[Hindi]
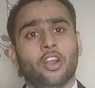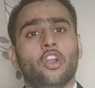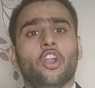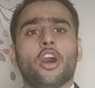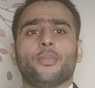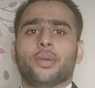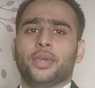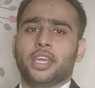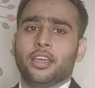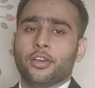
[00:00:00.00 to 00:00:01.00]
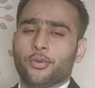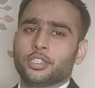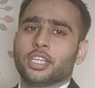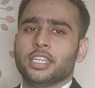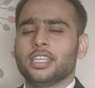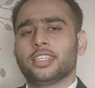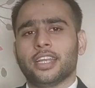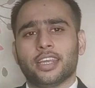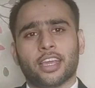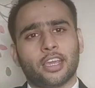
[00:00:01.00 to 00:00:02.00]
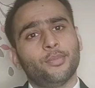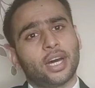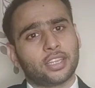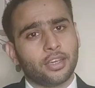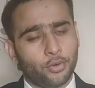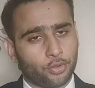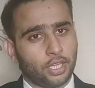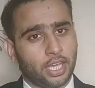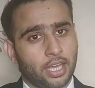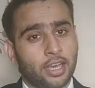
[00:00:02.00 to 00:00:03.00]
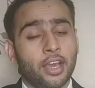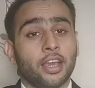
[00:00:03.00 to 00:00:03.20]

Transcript: लॉ में भी कुछ इसी तरीके की बातें होती है